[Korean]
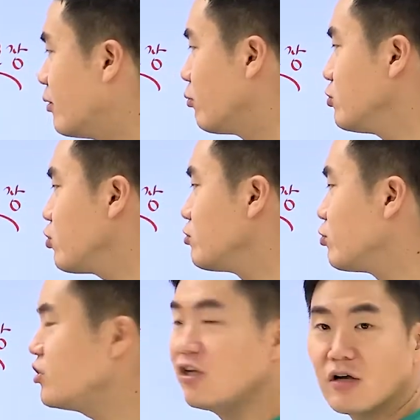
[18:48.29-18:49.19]
원조의
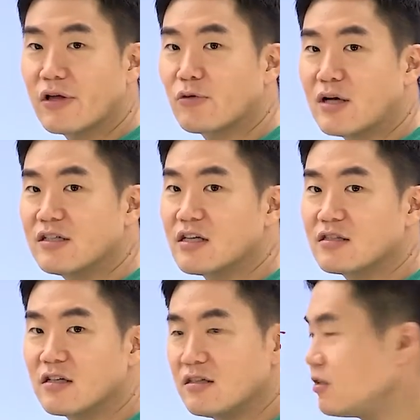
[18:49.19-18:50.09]
의무를 실행하게 한 과세
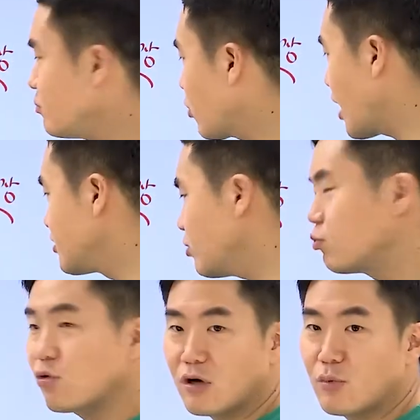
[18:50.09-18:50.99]
자체를 뭐
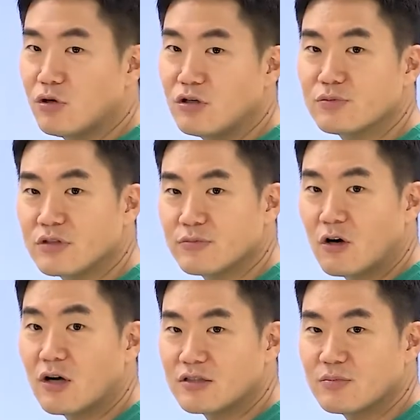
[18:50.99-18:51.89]
강제노동이라고 볼 리는 없을
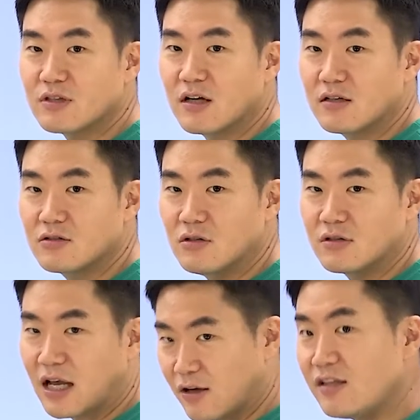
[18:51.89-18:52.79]
것 같습니다. 그죠?
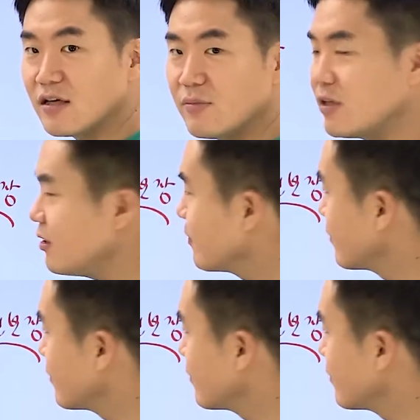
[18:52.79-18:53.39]
당연한 얘기입니다.